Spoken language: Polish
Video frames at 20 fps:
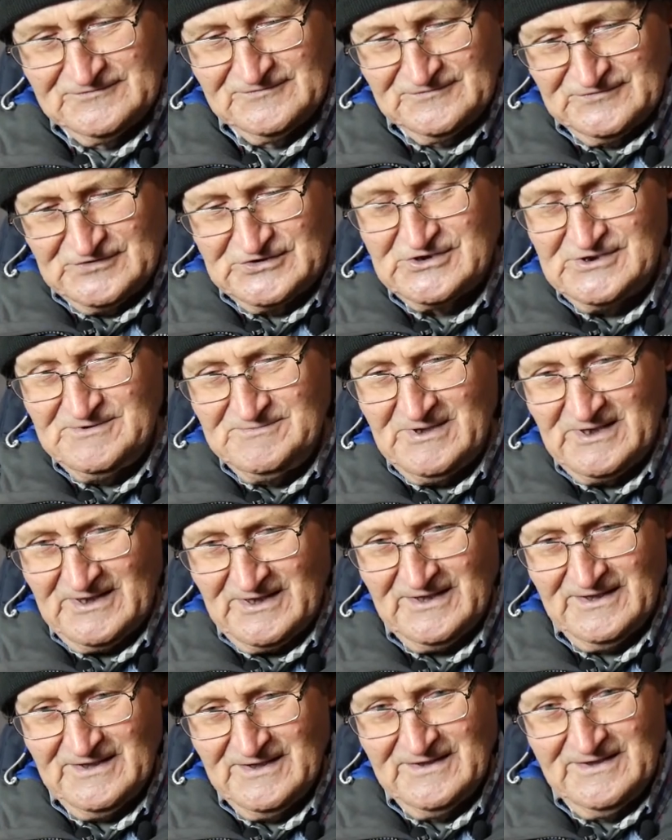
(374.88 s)
w
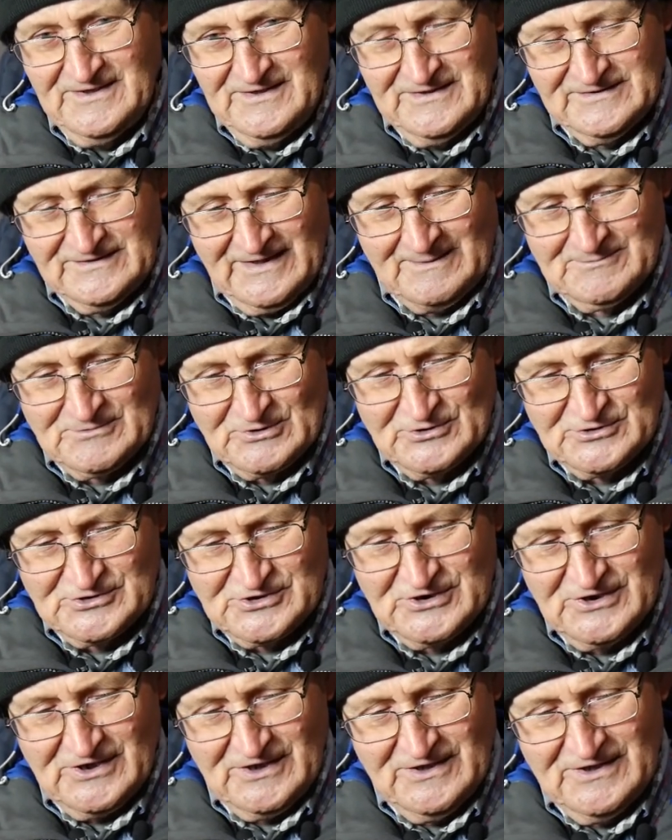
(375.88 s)
zimie, na
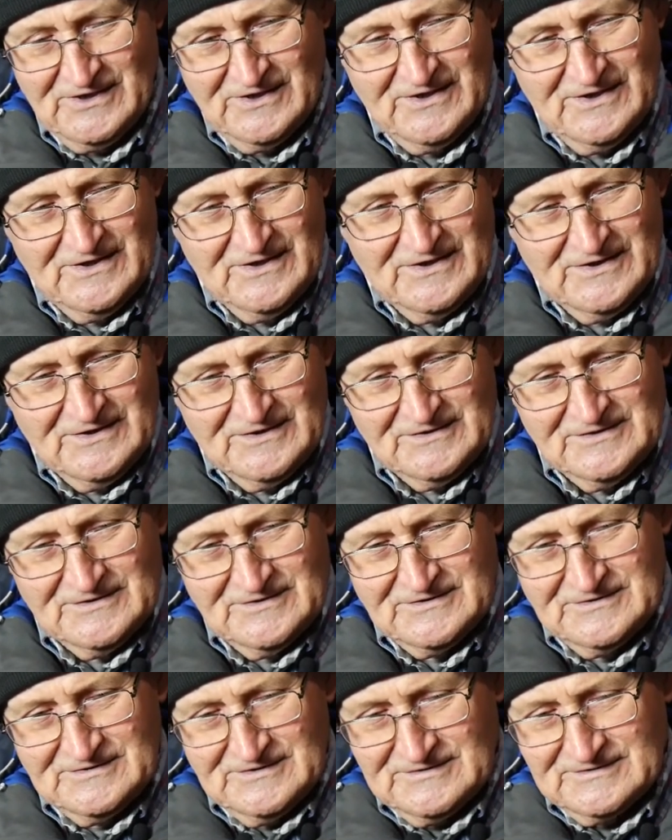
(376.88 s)
mrozie
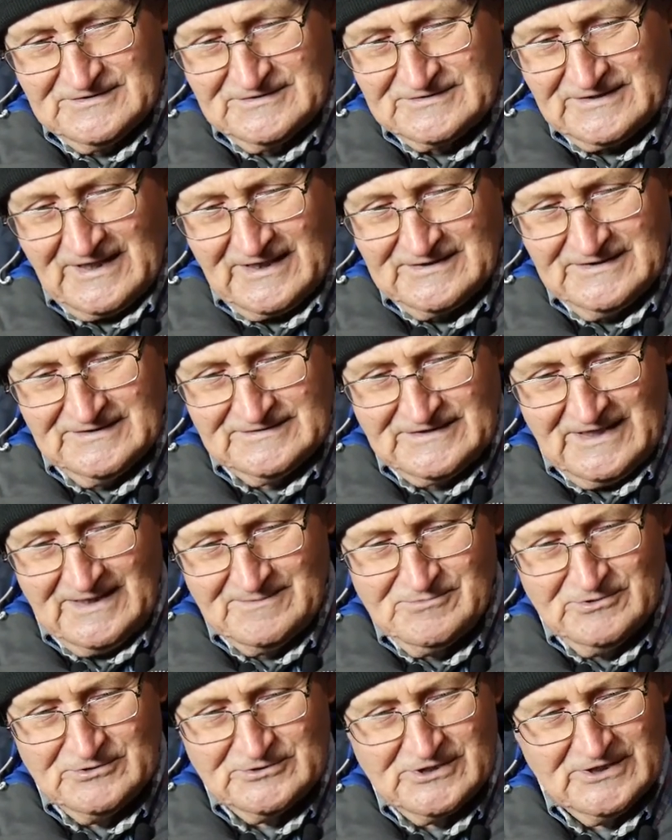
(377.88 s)
te, te
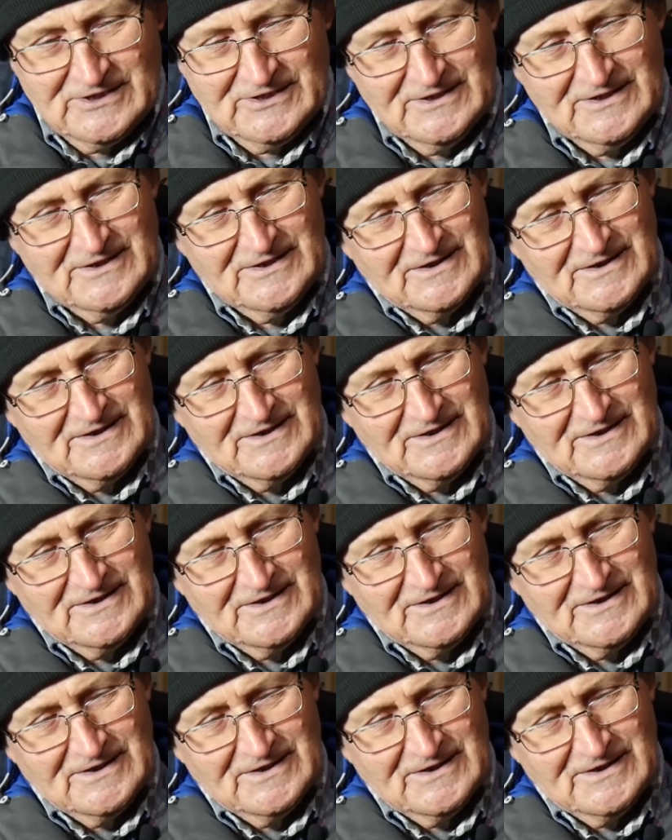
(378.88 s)
buty